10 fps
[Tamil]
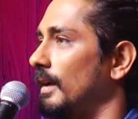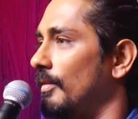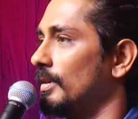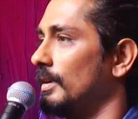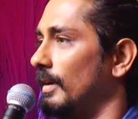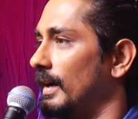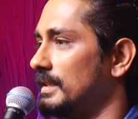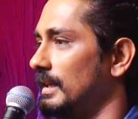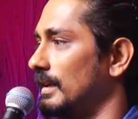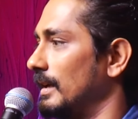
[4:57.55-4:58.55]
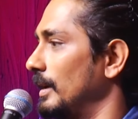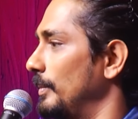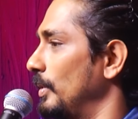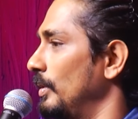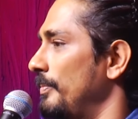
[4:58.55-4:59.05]
அவங்க அடிச்சுக்கிறாங்க
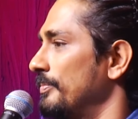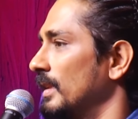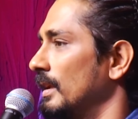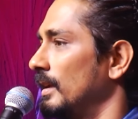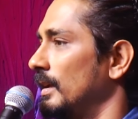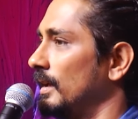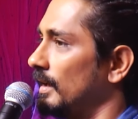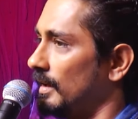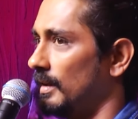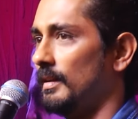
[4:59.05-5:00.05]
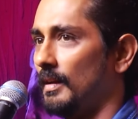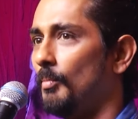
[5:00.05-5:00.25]
இப்போது